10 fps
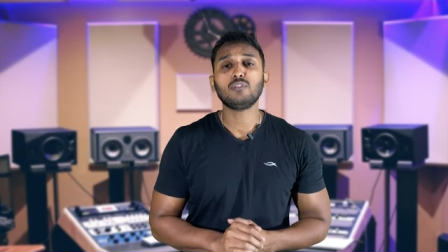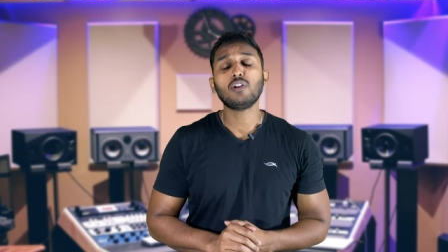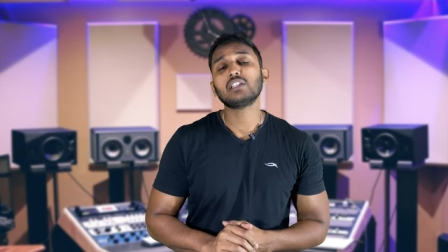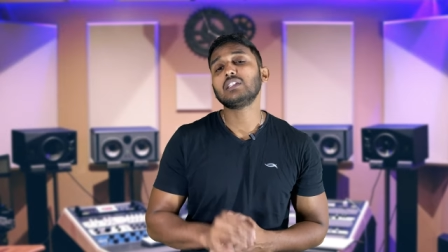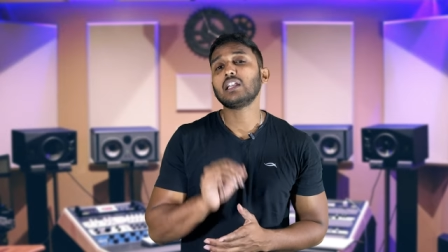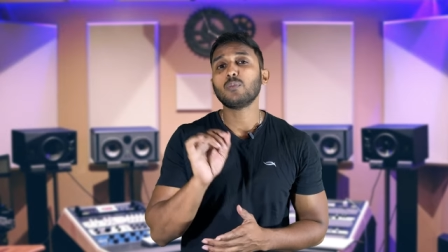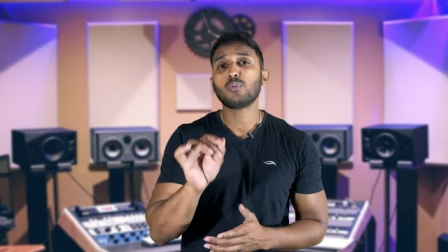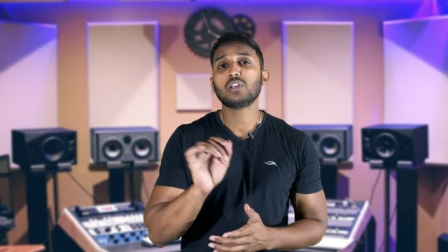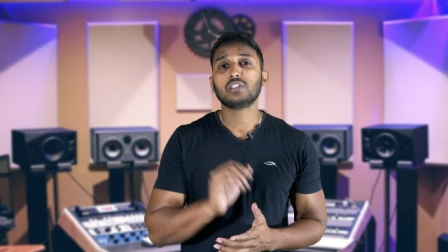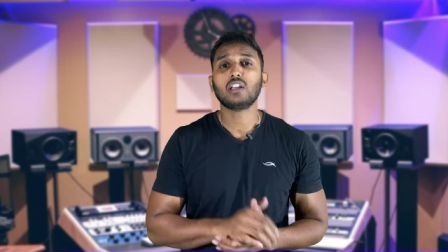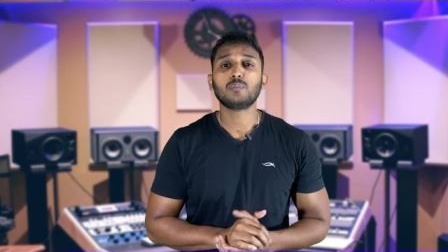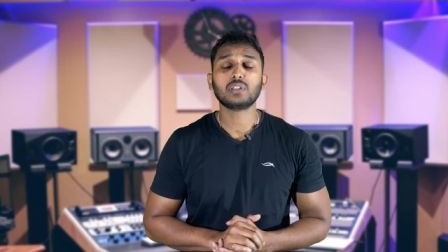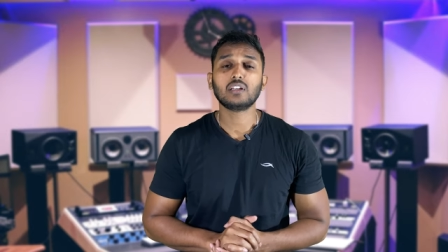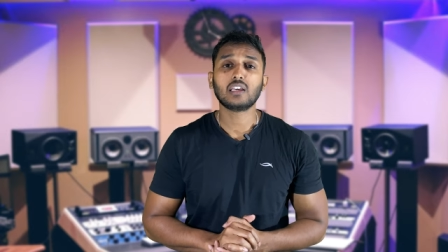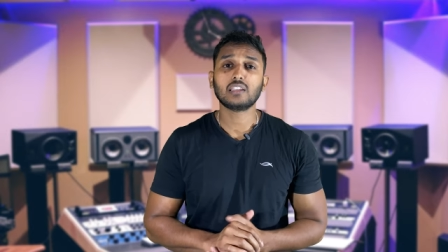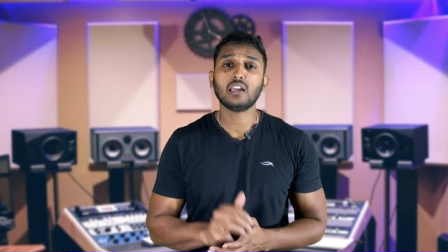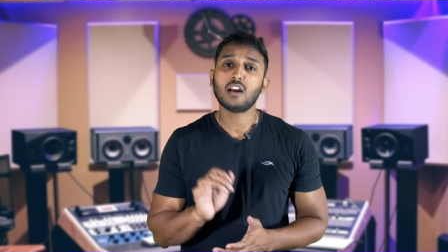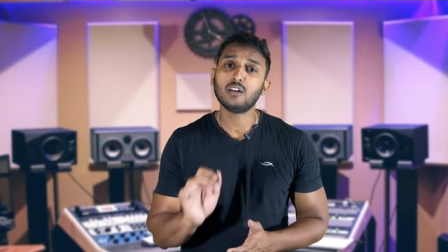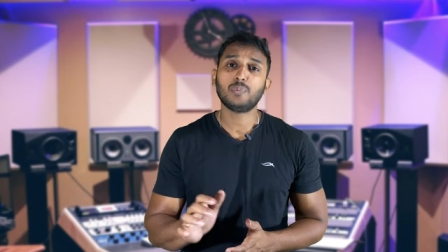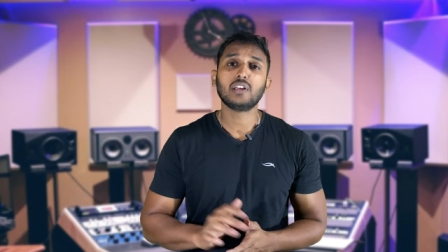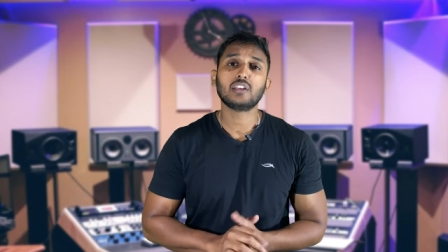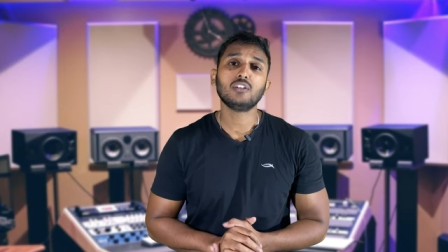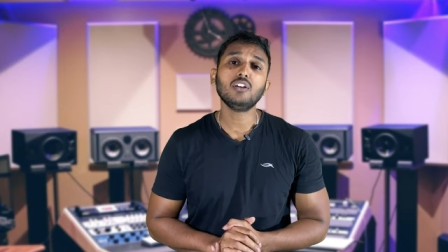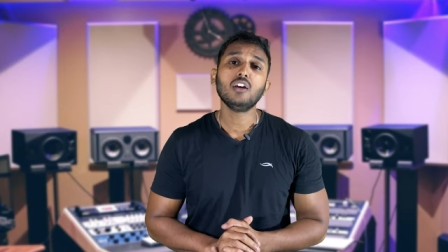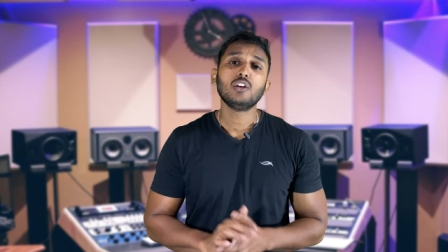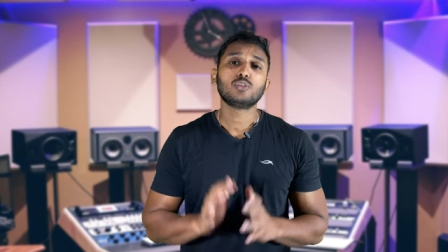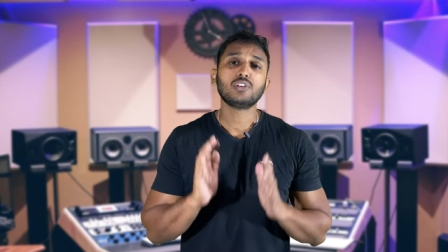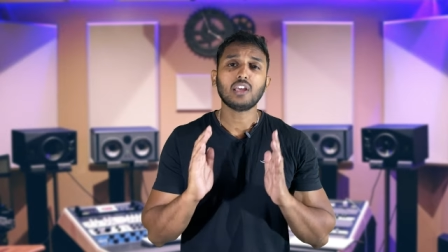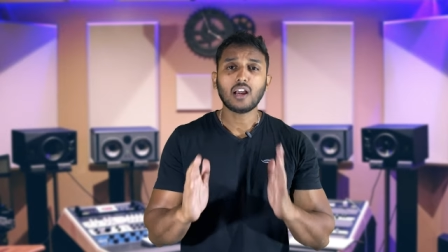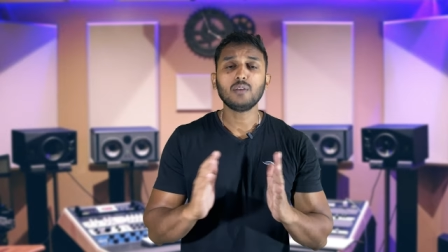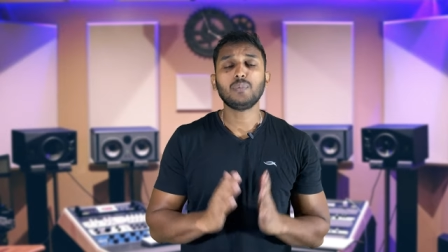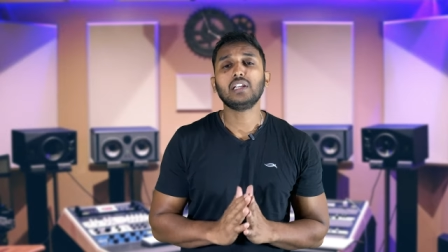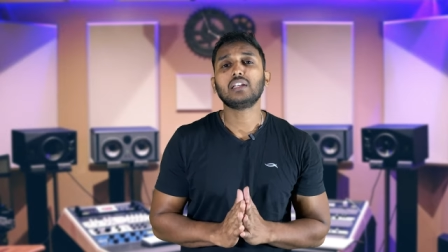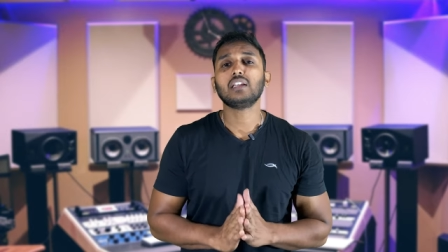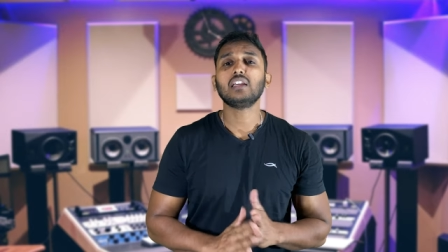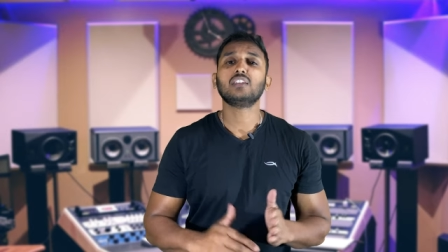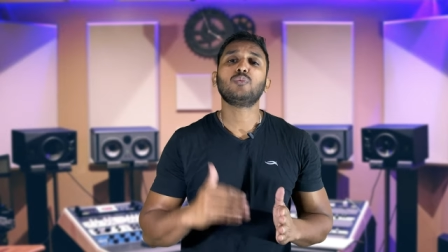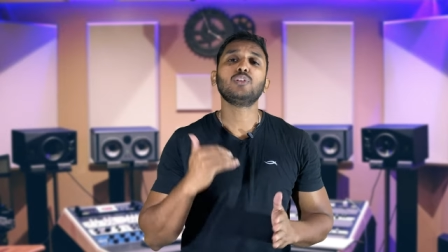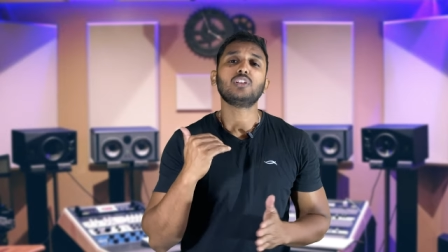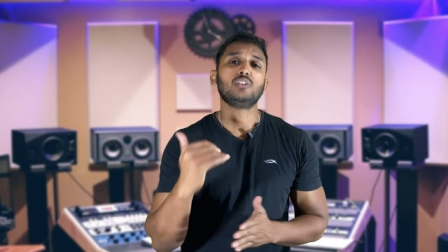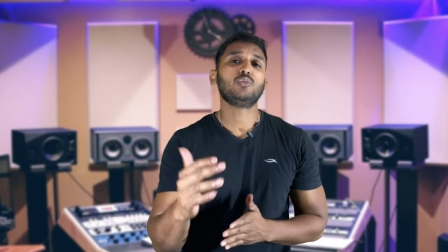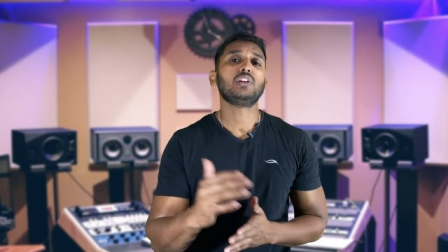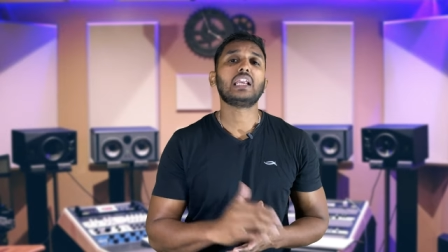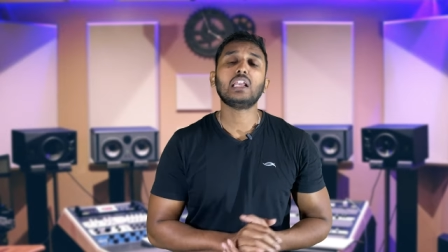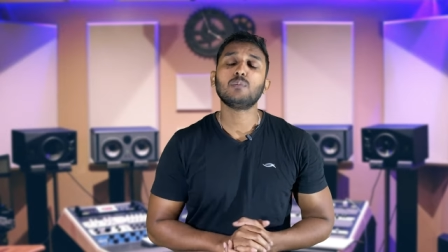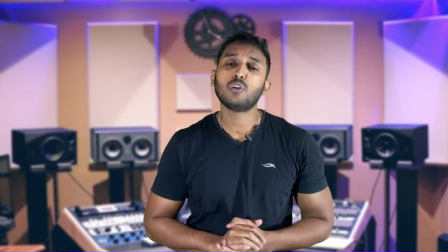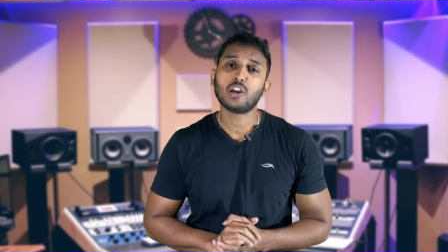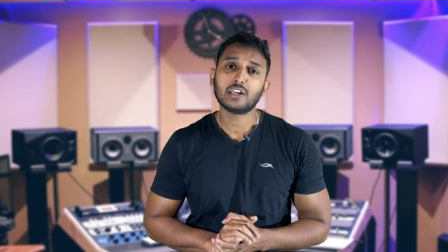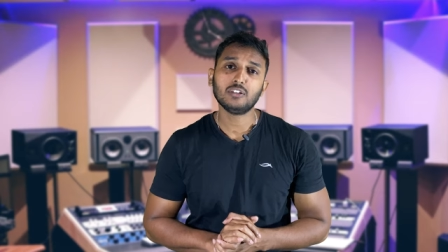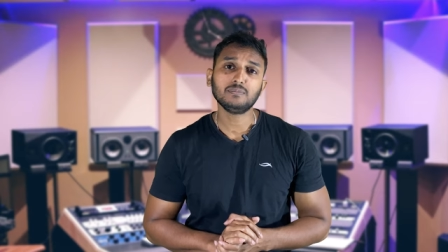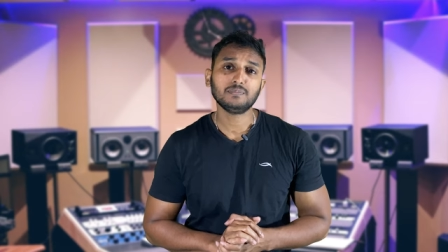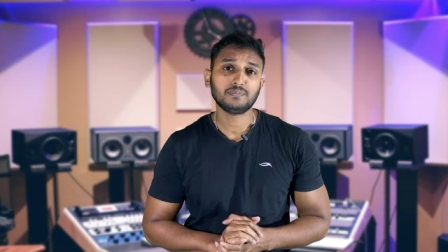அட்வான்ஸ் டேட்டா ப்ரொடக்ஷன் ஆப்ஷனுங்கிறத ஆன் பண்ணிக்கணும் ஸோ இதை ஆன் பண்ணிக்கிட்டிங்கன்னா இந்த ஃபியூச்சர் வந்து உங்களுக்கு எனேபிள் ஆகிடும்